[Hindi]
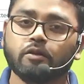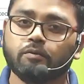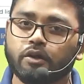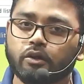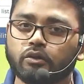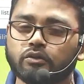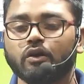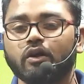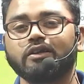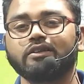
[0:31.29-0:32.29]
वीडियोस
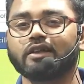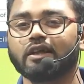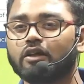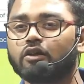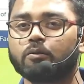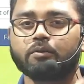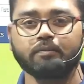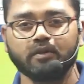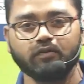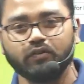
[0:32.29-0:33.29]
को और इस चैनल को भी
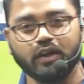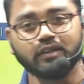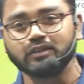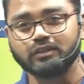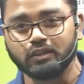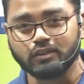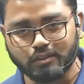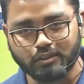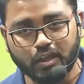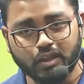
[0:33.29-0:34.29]
अपने फ्रेंड्स तक
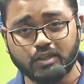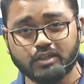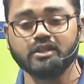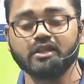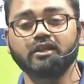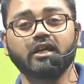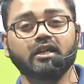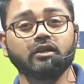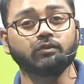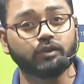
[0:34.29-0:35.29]
शेयर कीजिए
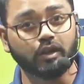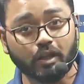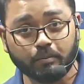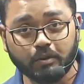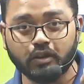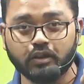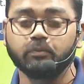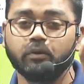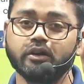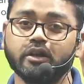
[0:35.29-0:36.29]
ताकि उन्हें भी ये
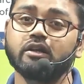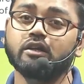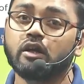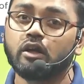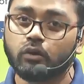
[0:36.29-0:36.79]
इंपॉर्टेंट